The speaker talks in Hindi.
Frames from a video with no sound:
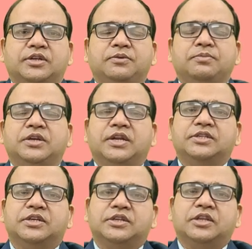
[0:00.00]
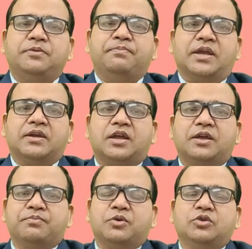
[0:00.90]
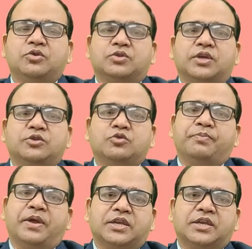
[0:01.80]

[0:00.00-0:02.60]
टीम लीडर जनरली बैंक का एम्प्लॉय होता है जो